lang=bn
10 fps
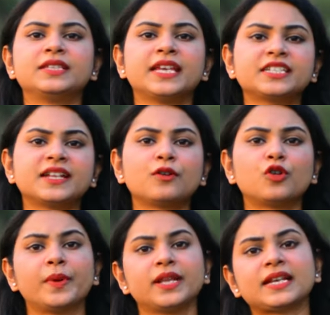চেষ্টা
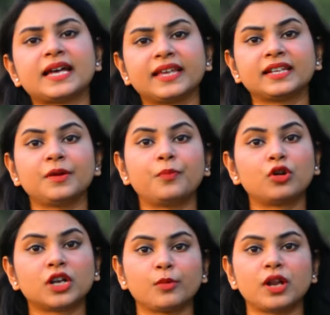করবেন সাথে একটি
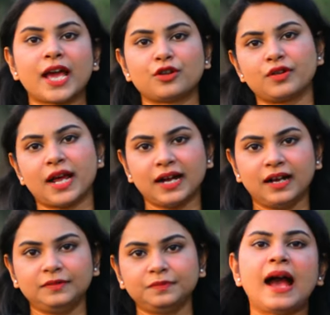পোর্টেবল আয়রন রাখার